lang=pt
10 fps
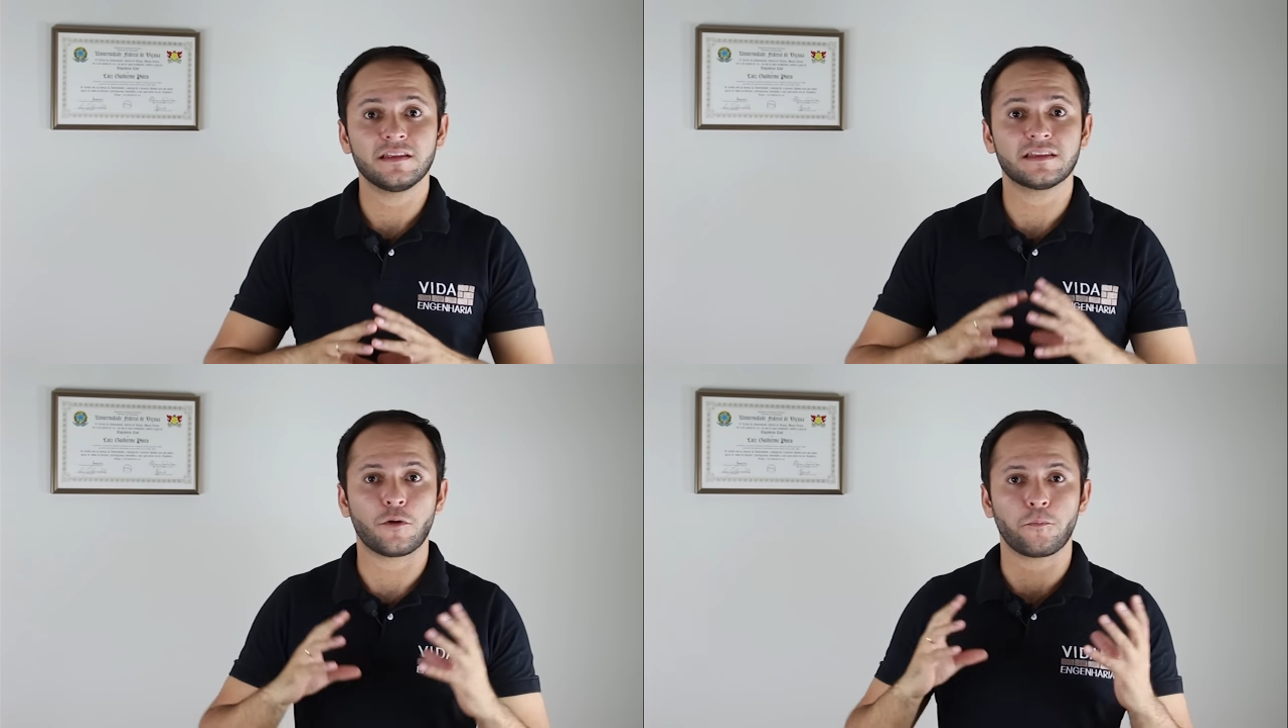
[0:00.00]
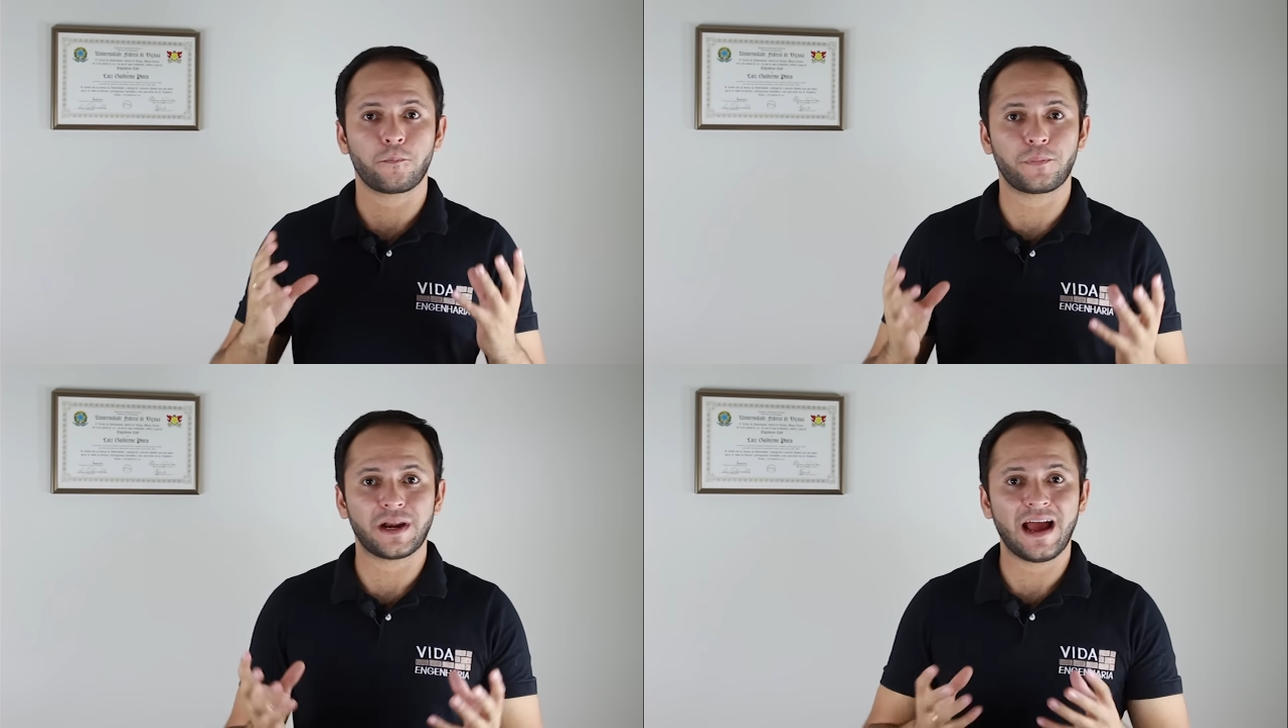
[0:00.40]
Então,
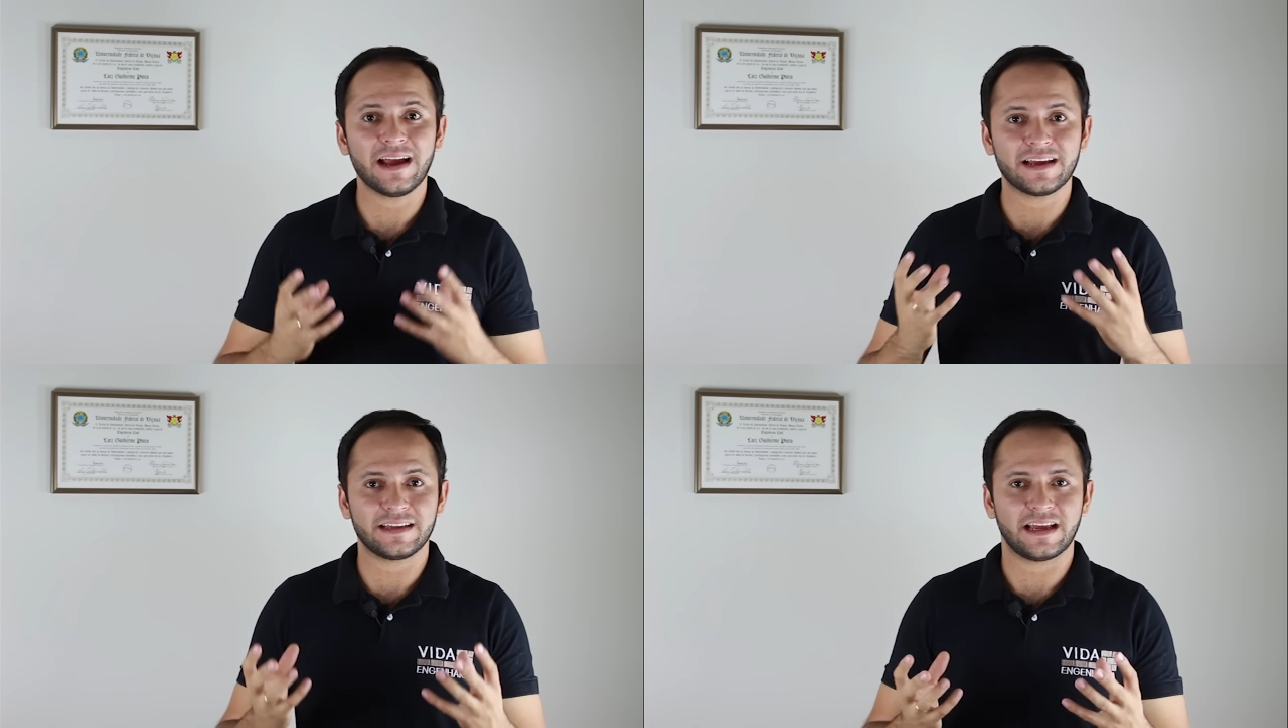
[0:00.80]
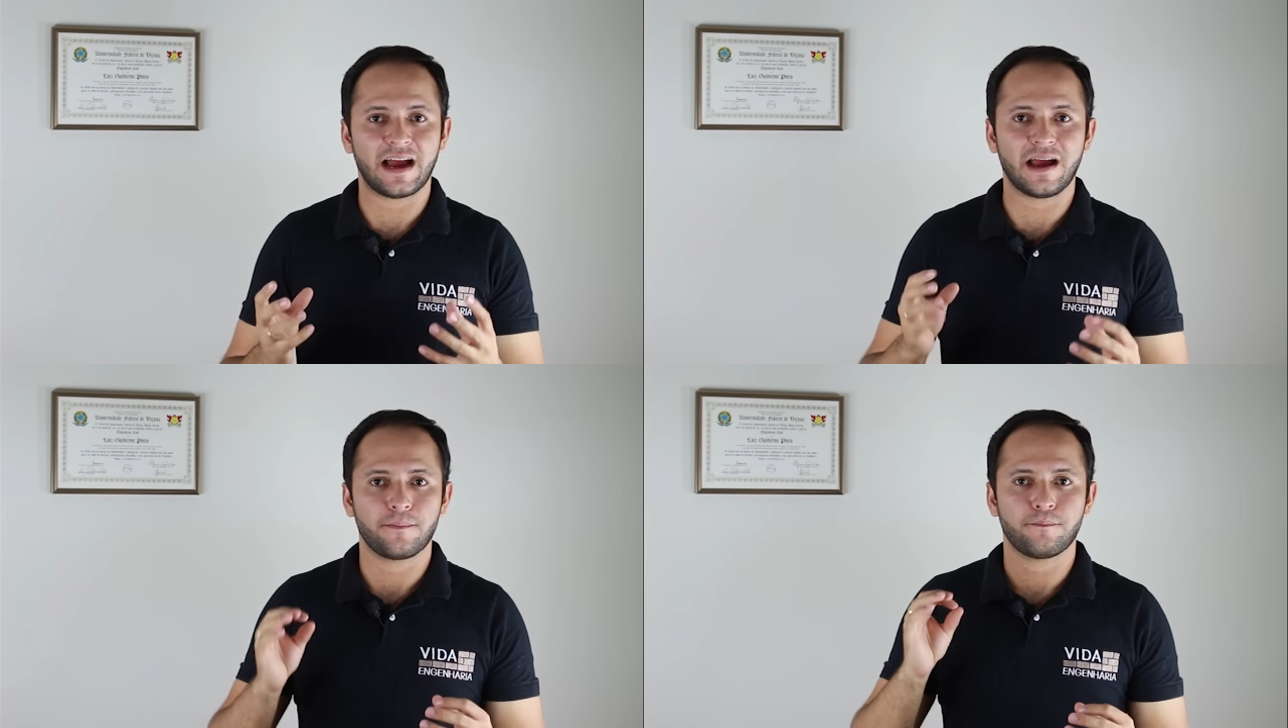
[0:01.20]
para
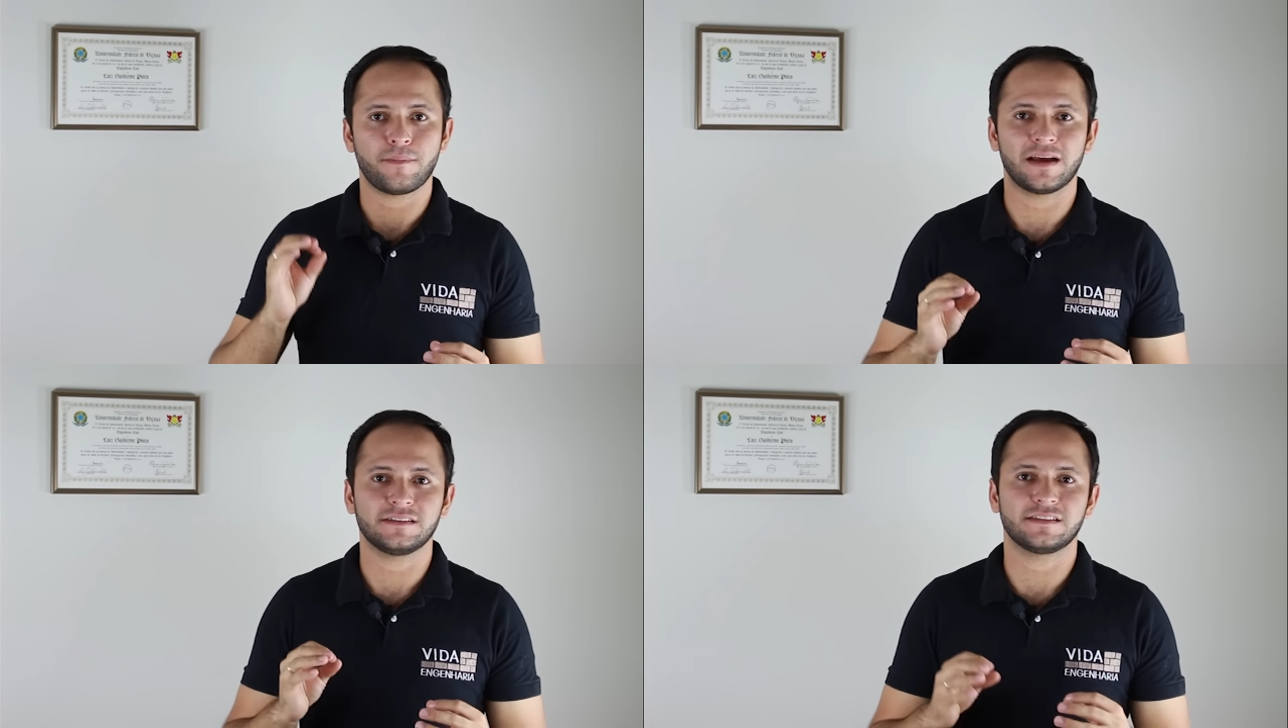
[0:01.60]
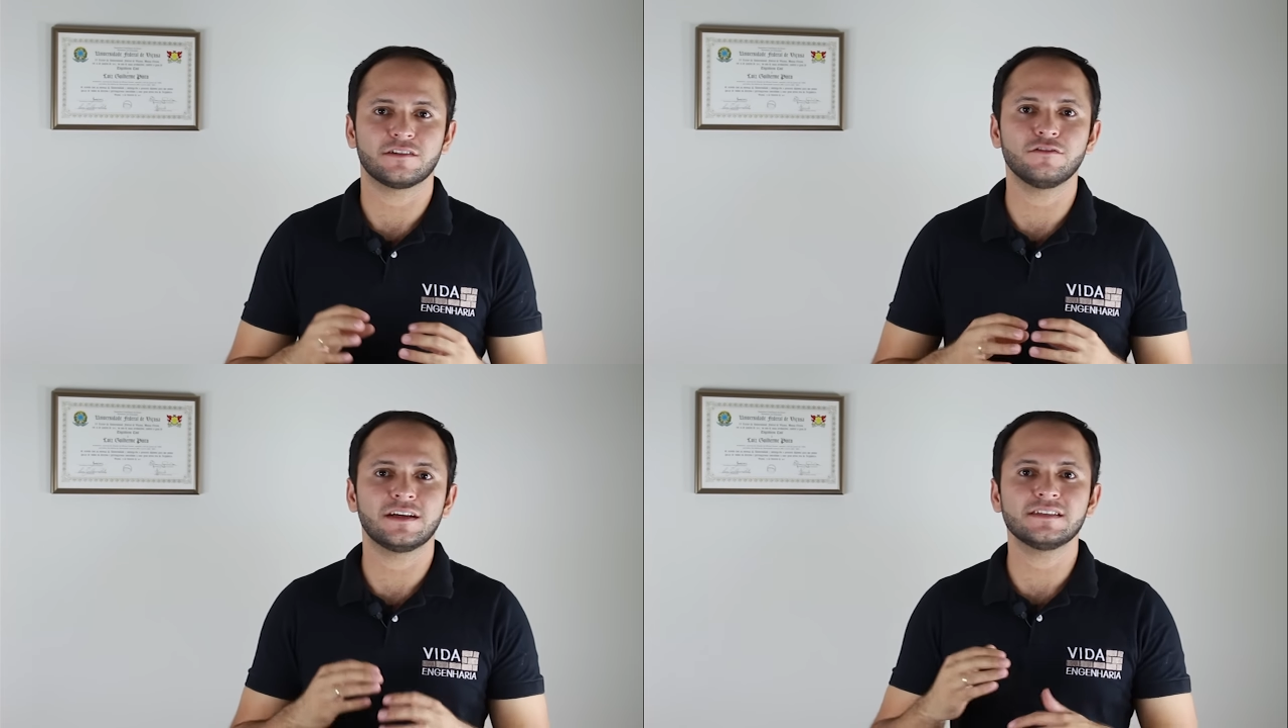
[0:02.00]
ganhar mais
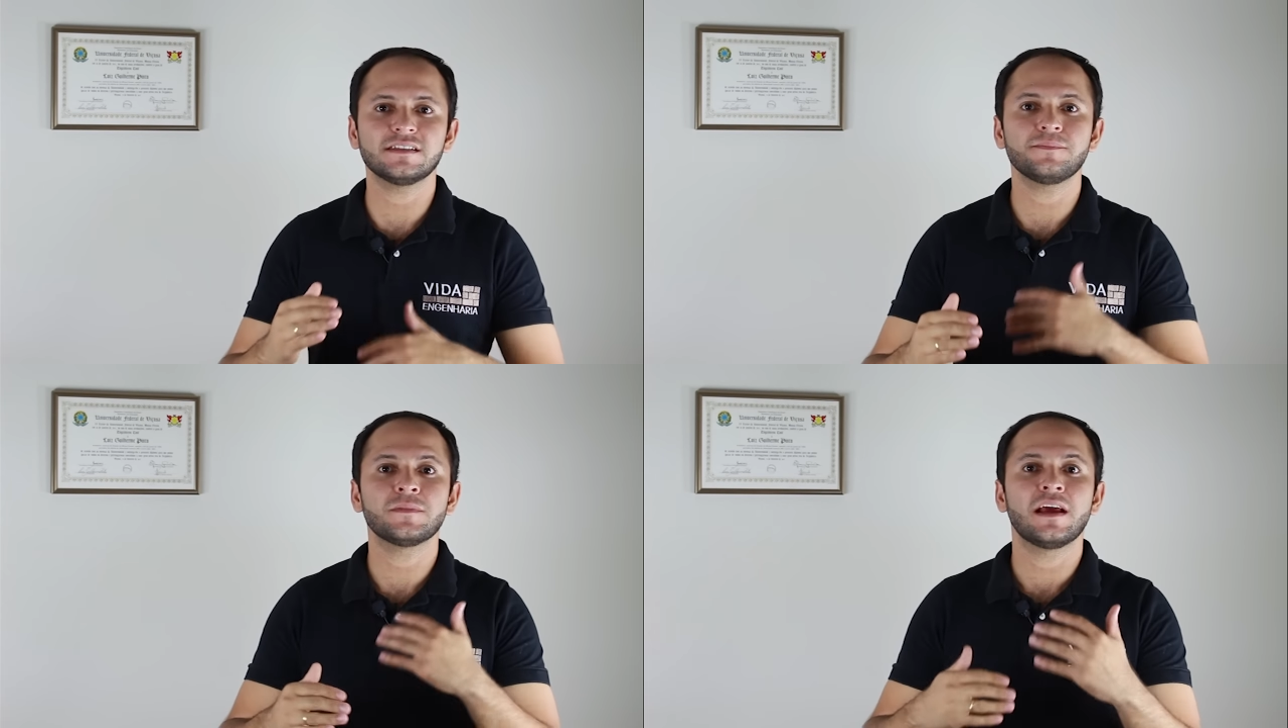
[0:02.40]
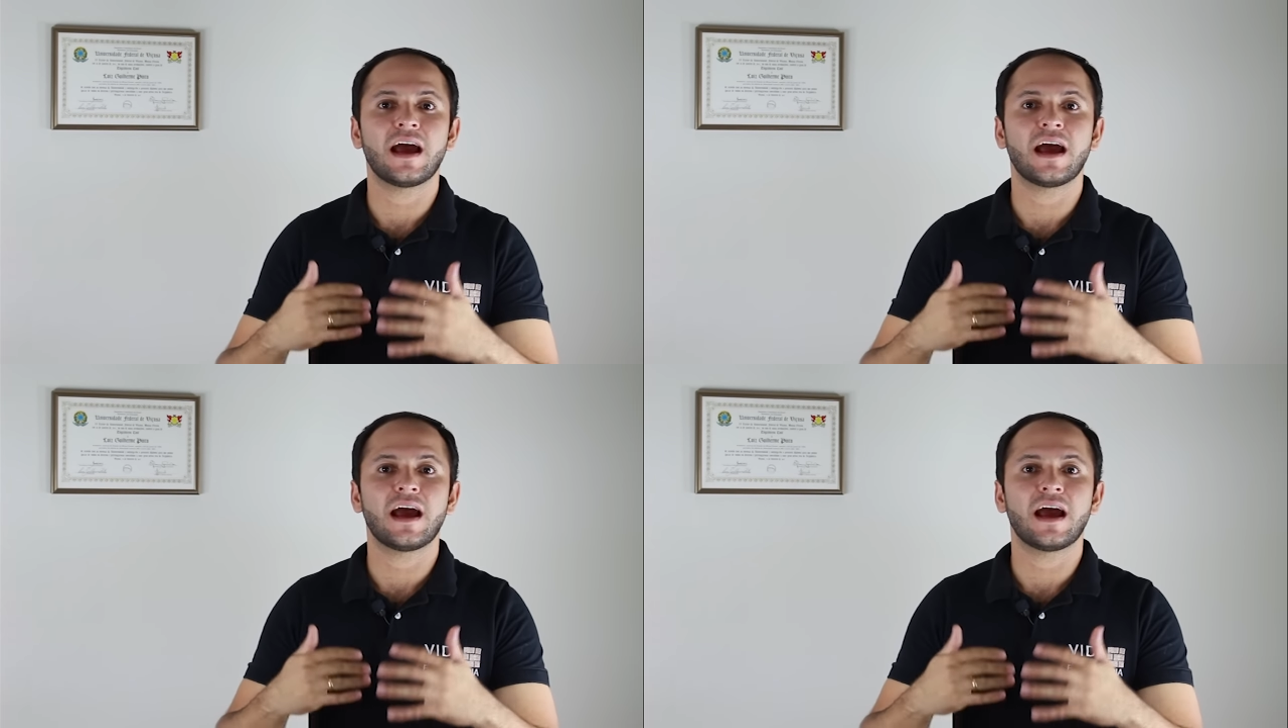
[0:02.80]
segurança,